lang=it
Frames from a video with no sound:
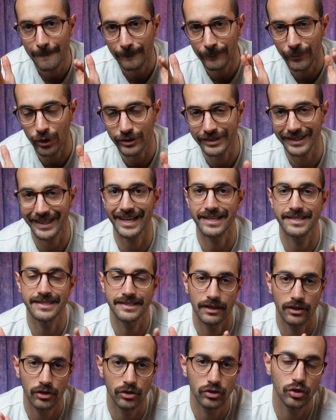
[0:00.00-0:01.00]

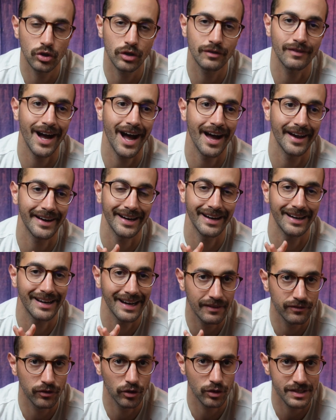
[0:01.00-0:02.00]
potreste non trovare
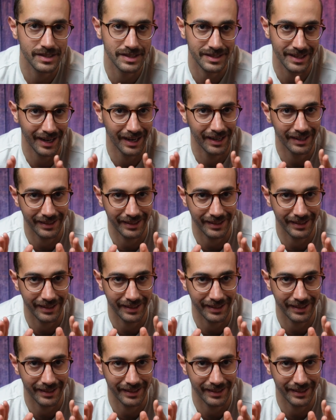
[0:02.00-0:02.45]
la vostra